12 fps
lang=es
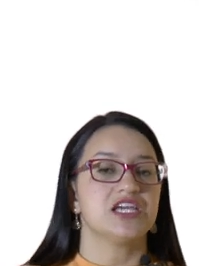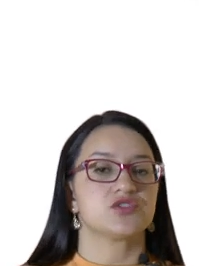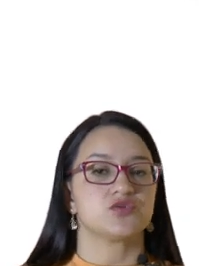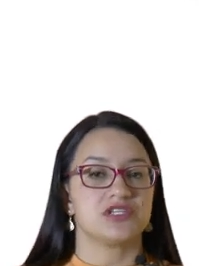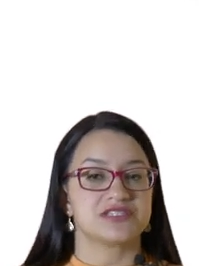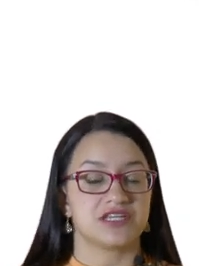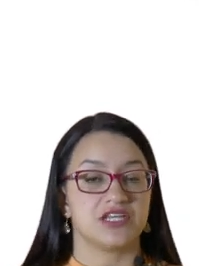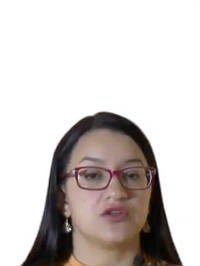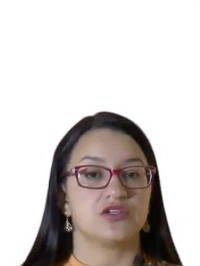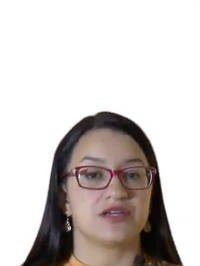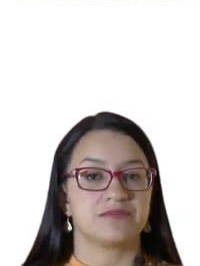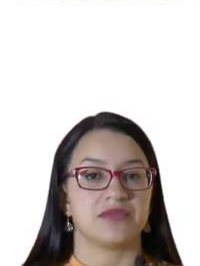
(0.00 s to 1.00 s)
Es un
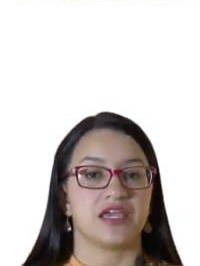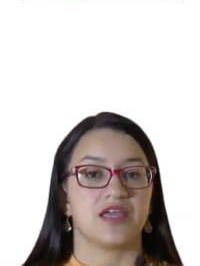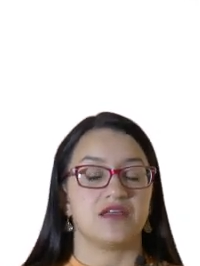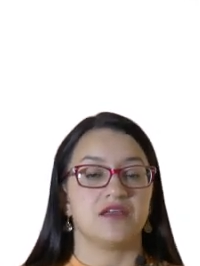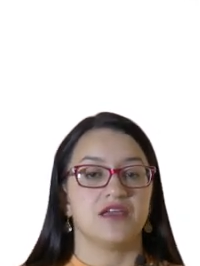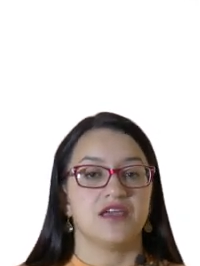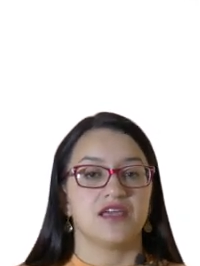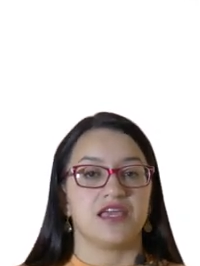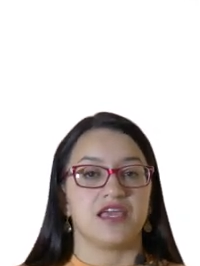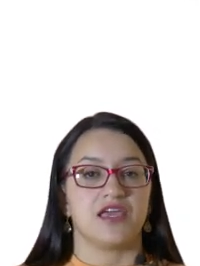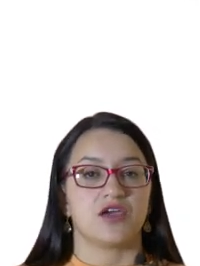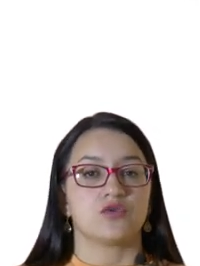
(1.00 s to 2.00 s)
escrito también
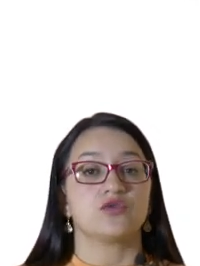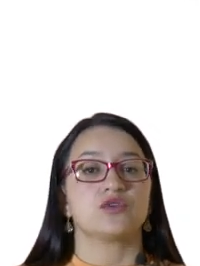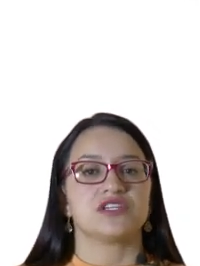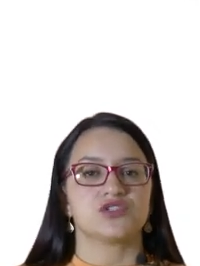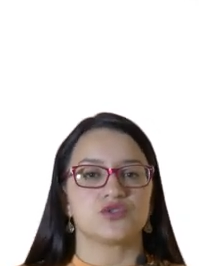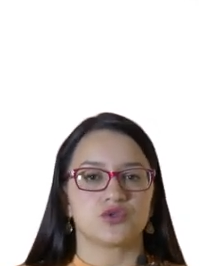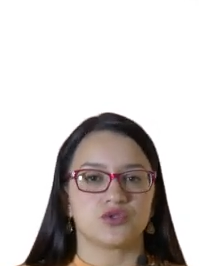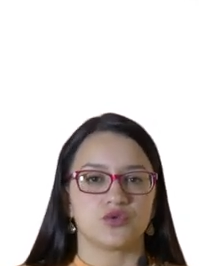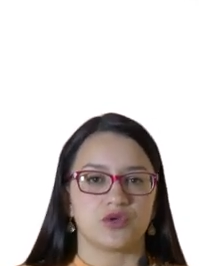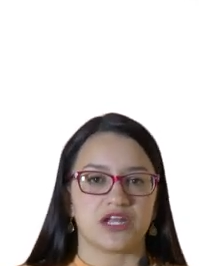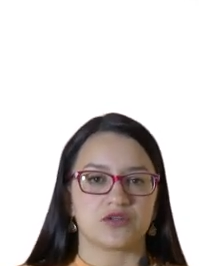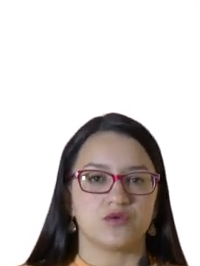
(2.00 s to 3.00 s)
eh, con una
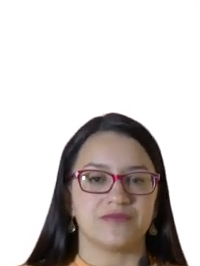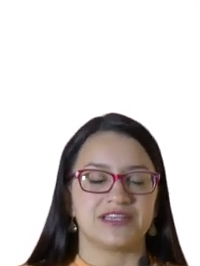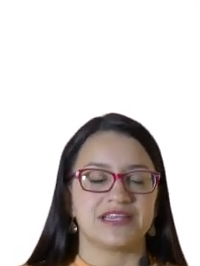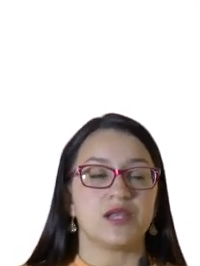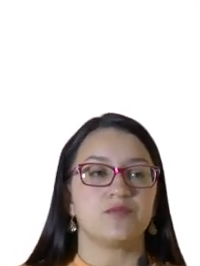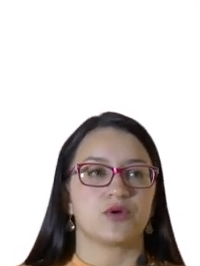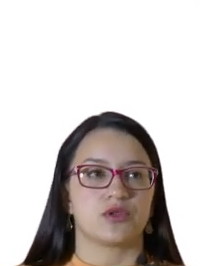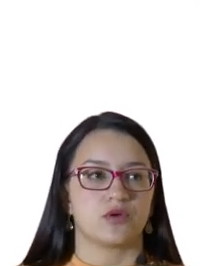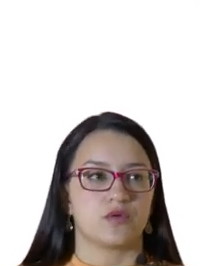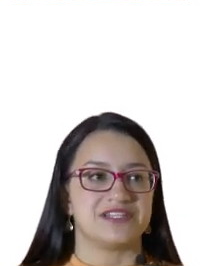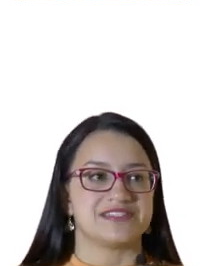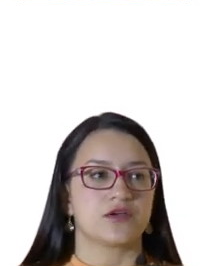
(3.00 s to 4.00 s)
estructura argumental, por
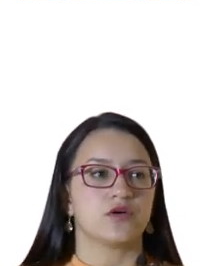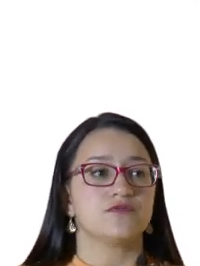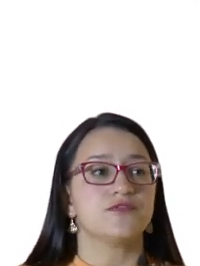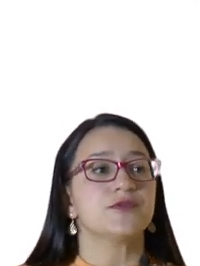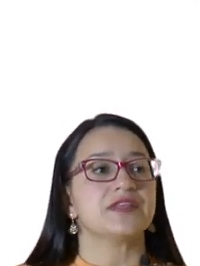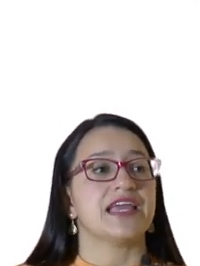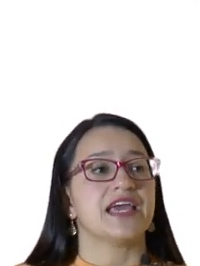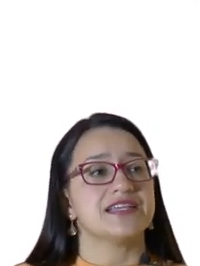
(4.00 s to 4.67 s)
lo cual se confunde.